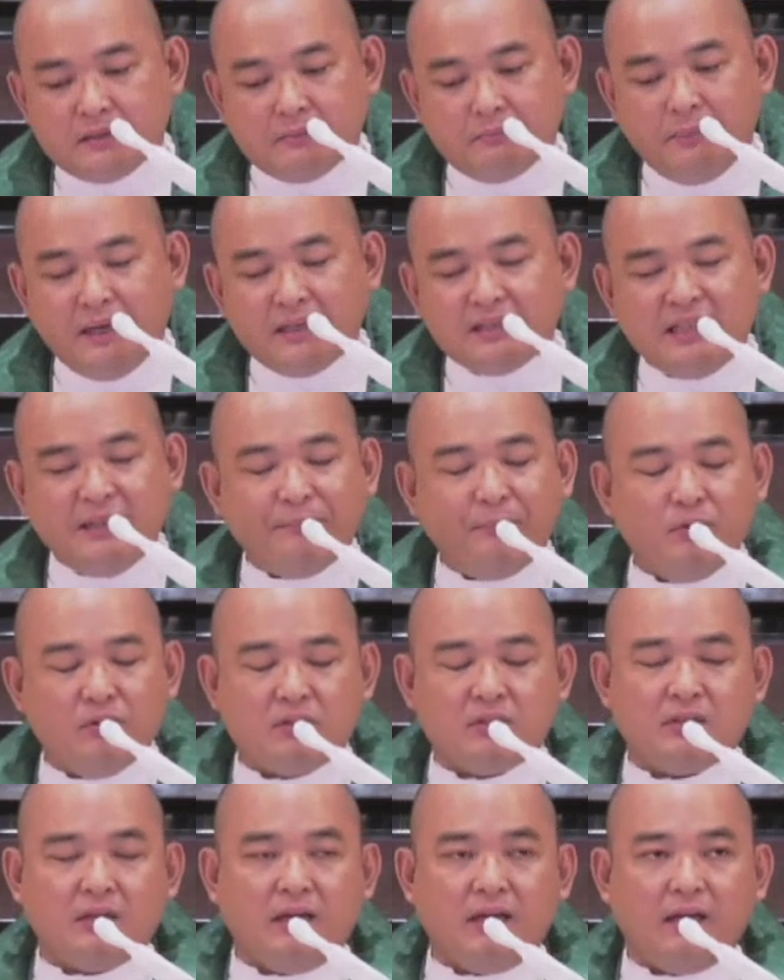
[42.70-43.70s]
Base
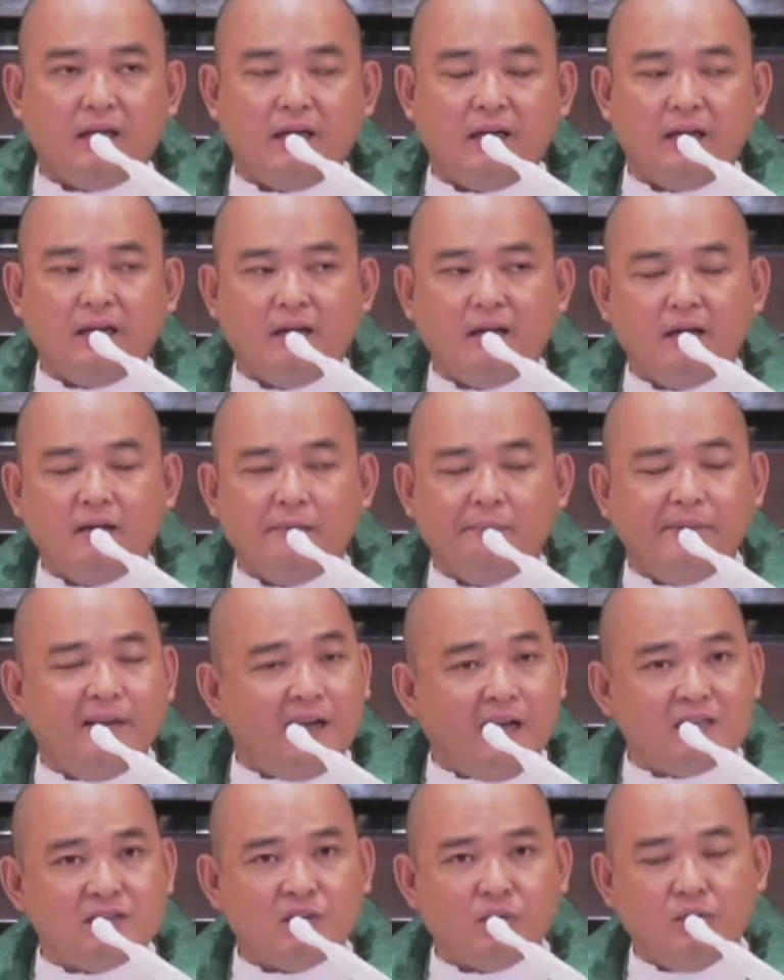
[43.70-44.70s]
po sa
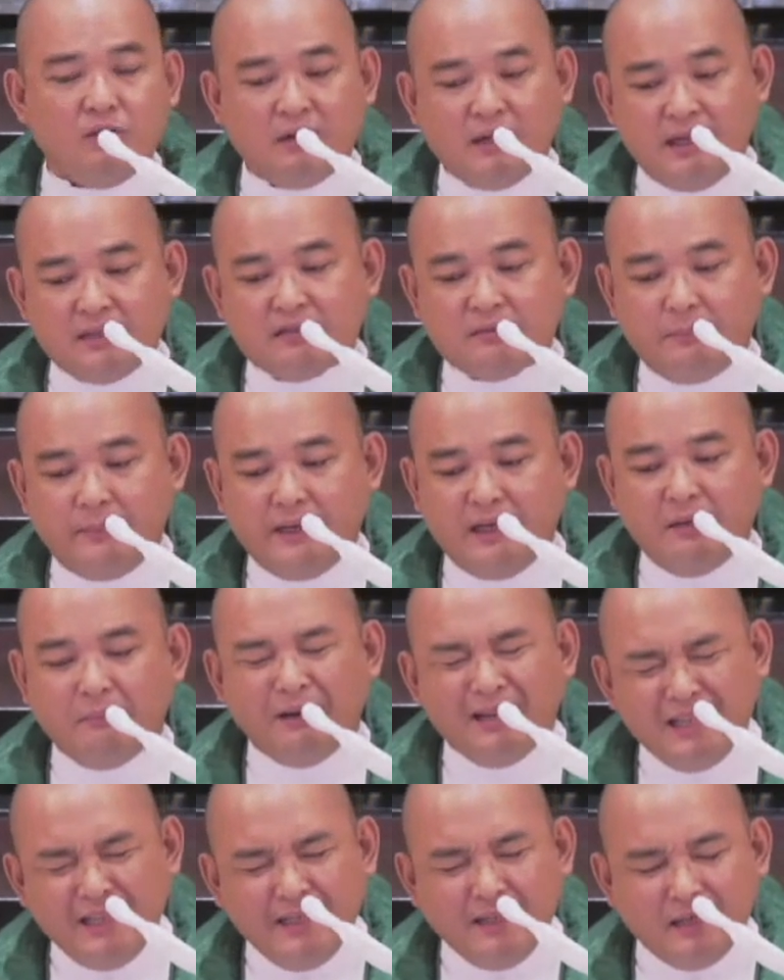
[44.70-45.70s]
binasa kong gospel,
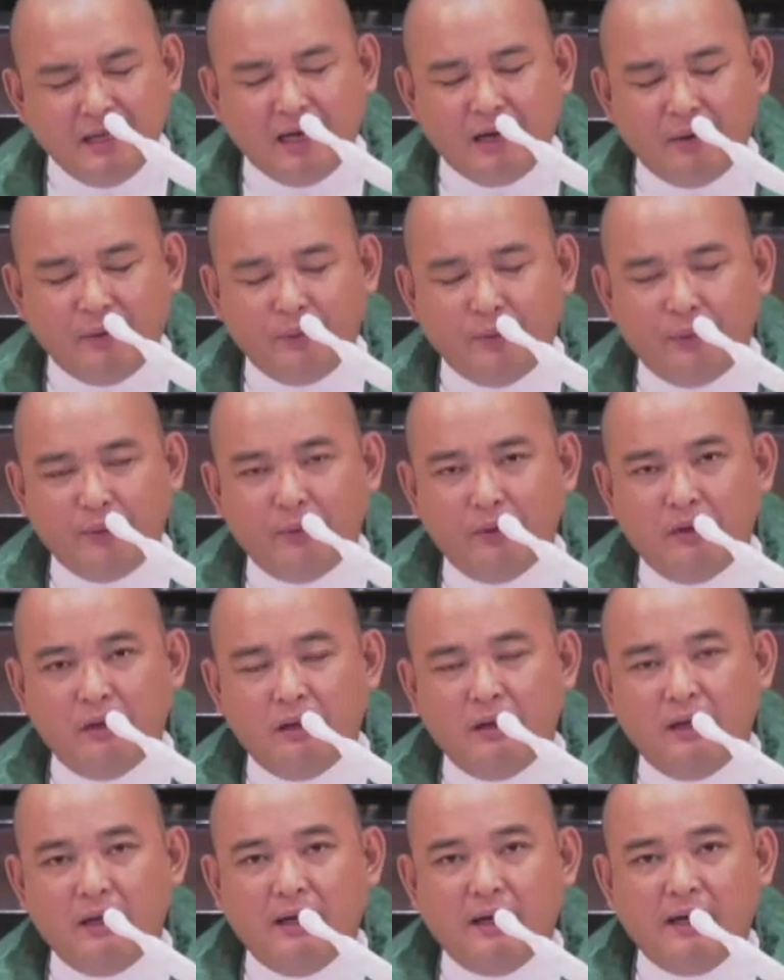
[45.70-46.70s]
malinaw
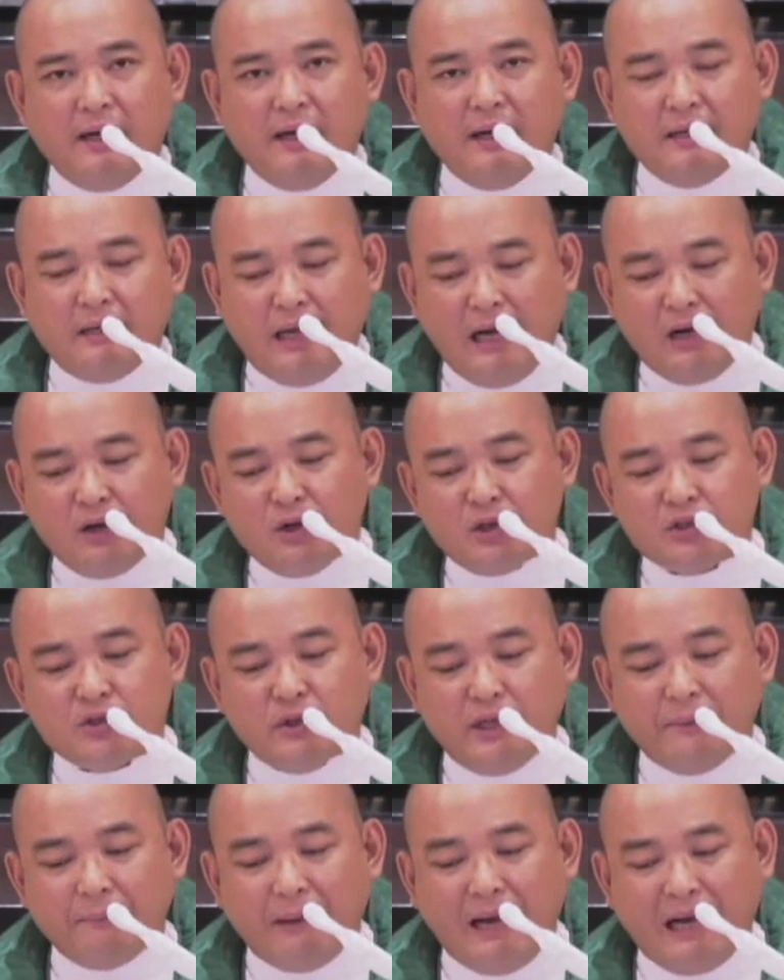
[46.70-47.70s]
ang
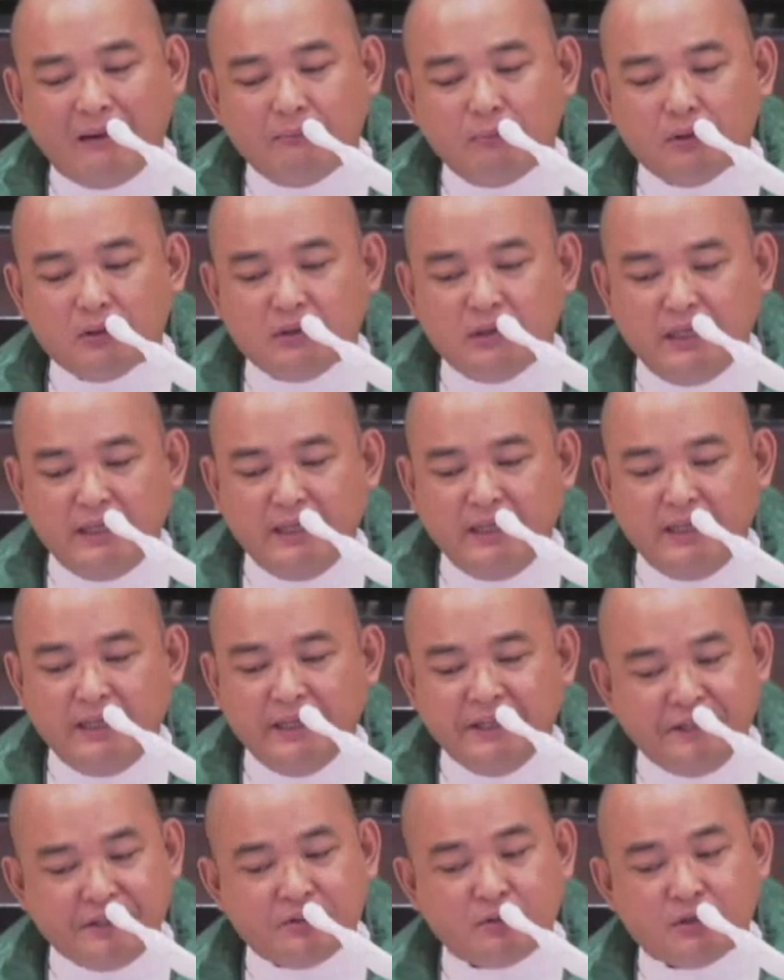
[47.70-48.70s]
gustong ipaabot
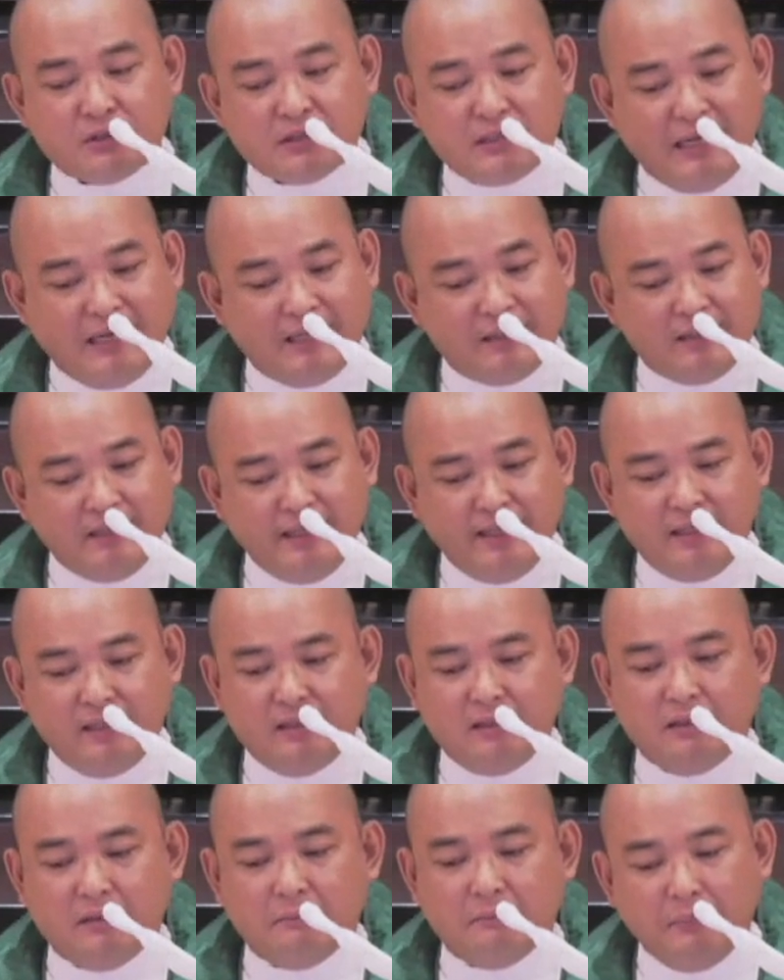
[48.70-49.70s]
ni Jesus sa
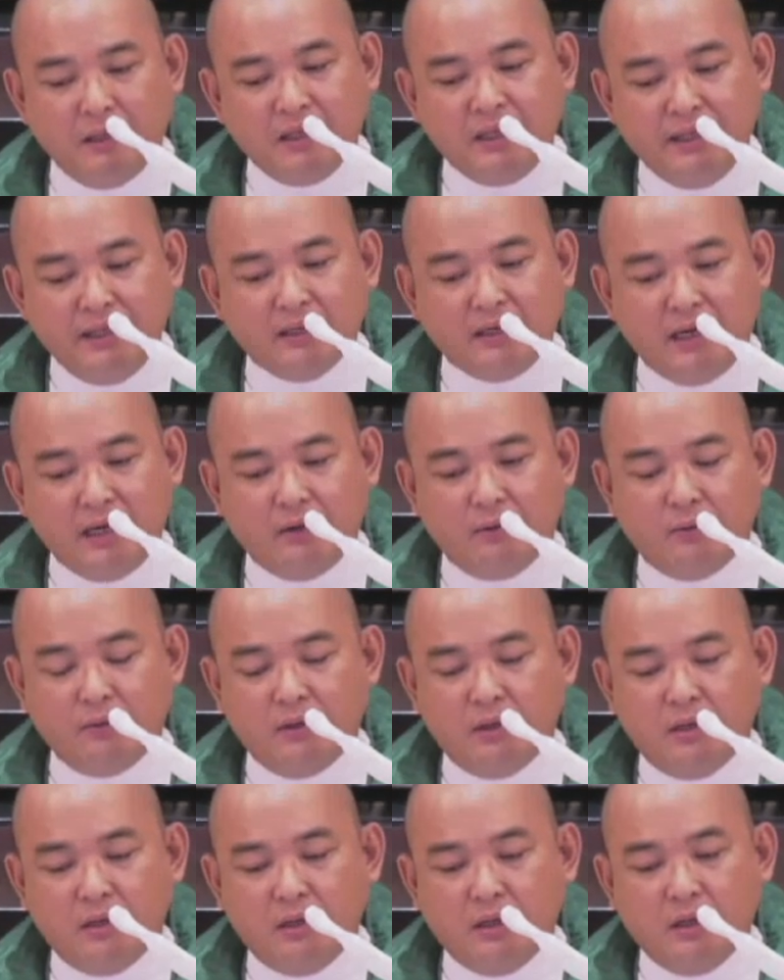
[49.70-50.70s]
atin. Malinaw.
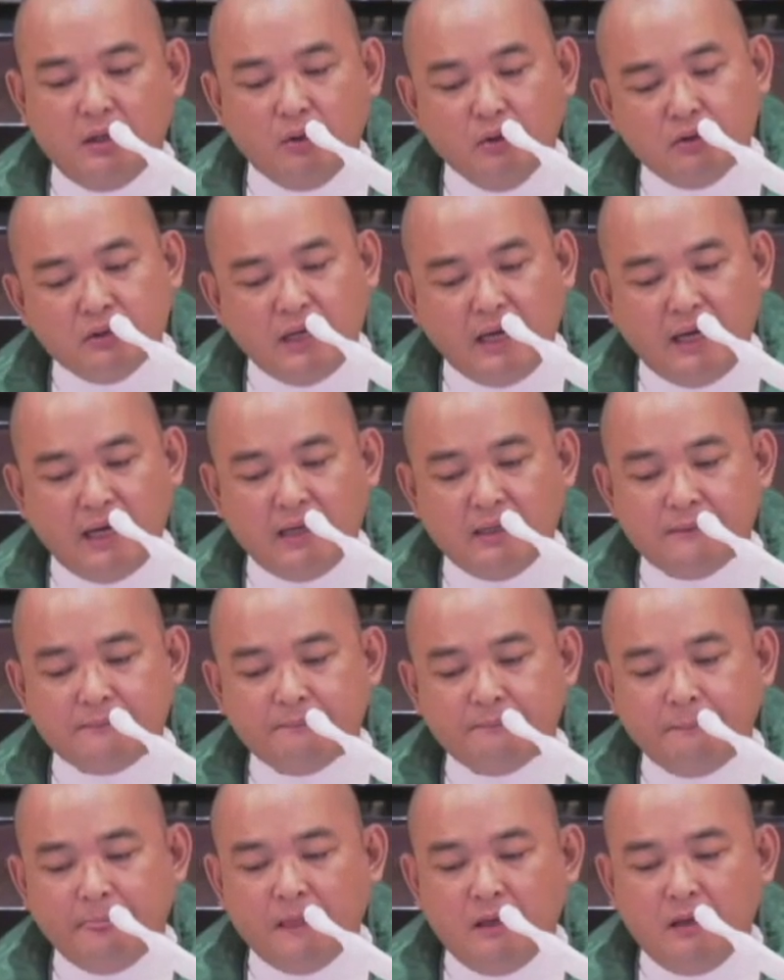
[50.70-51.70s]
Una,
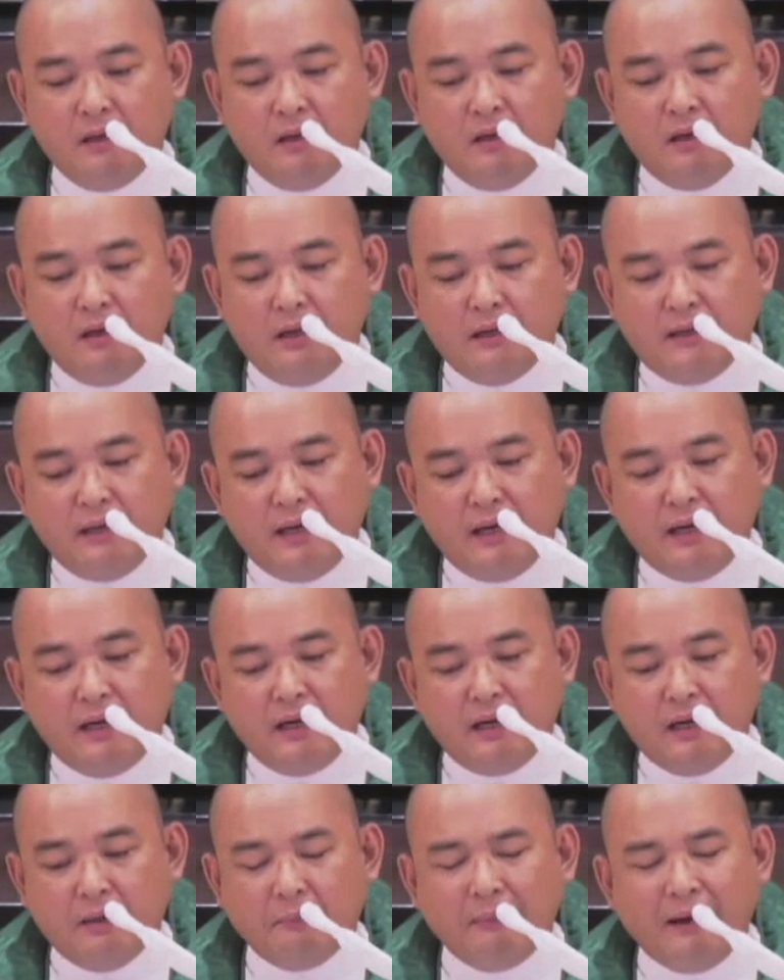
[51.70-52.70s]

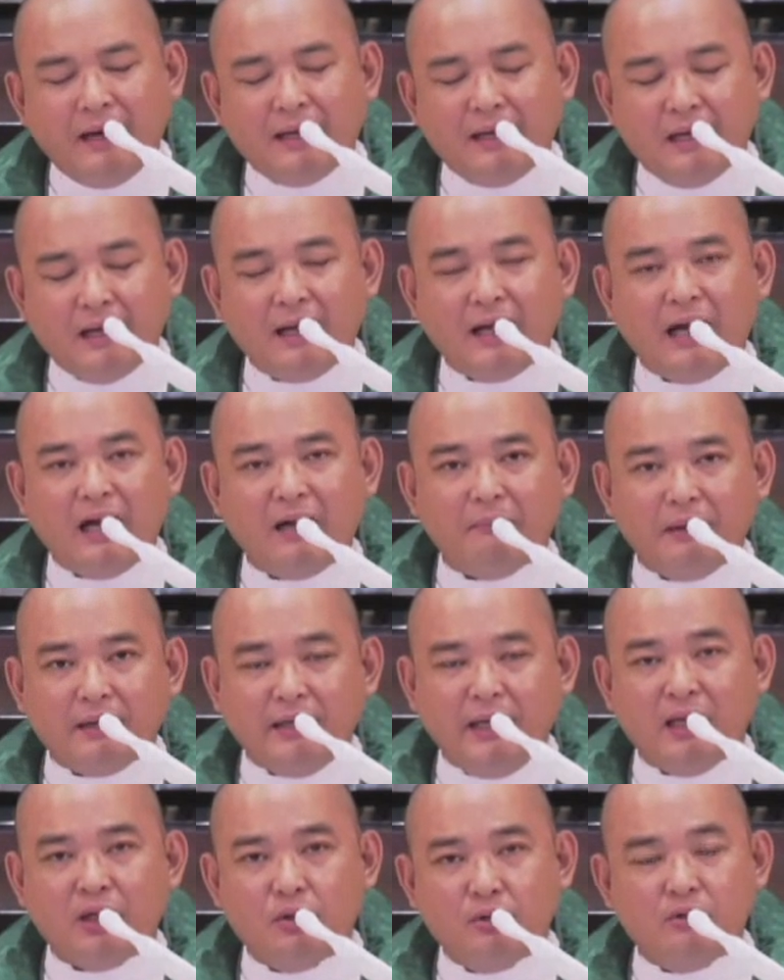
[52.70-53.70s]
na mahalaga ang
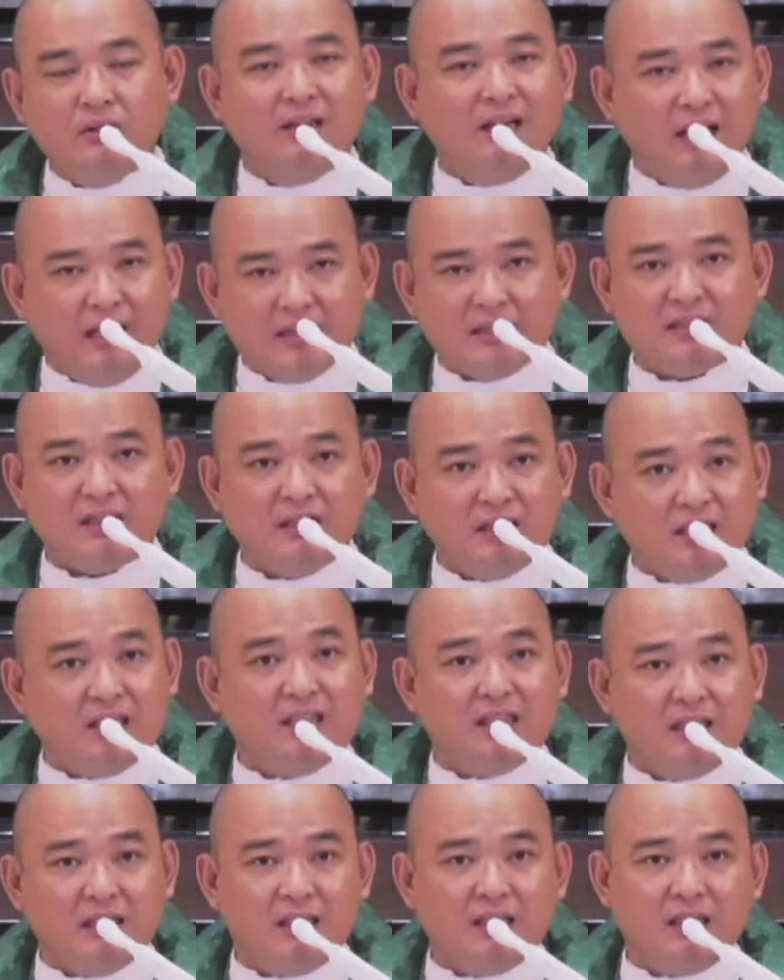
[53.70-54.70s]
maging good
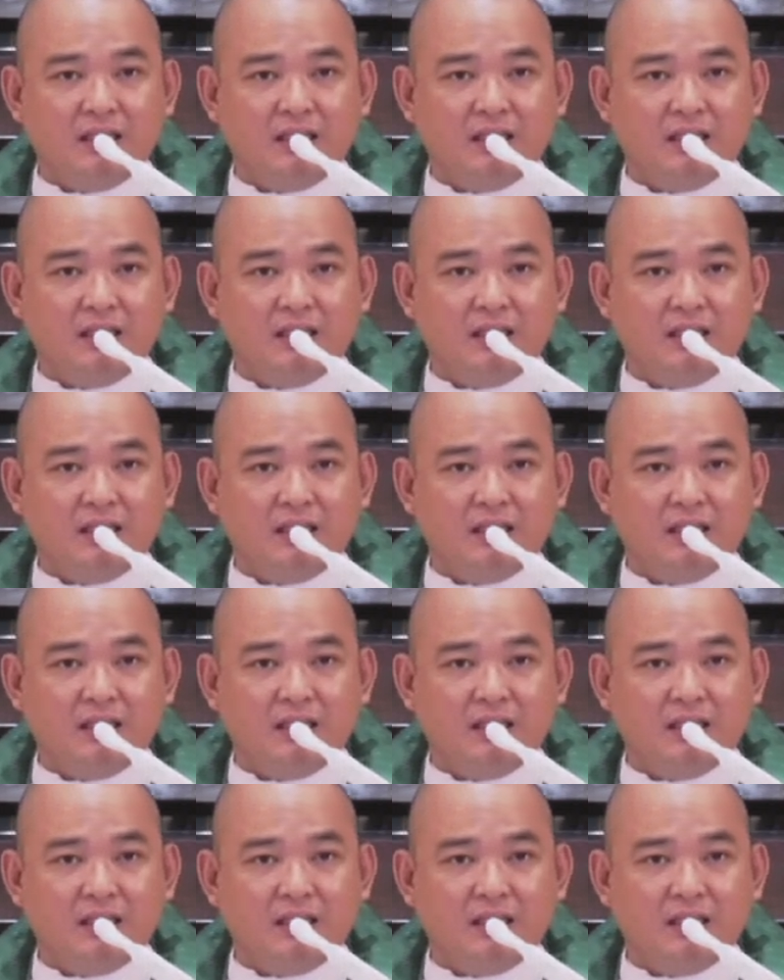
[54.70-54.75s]
listener.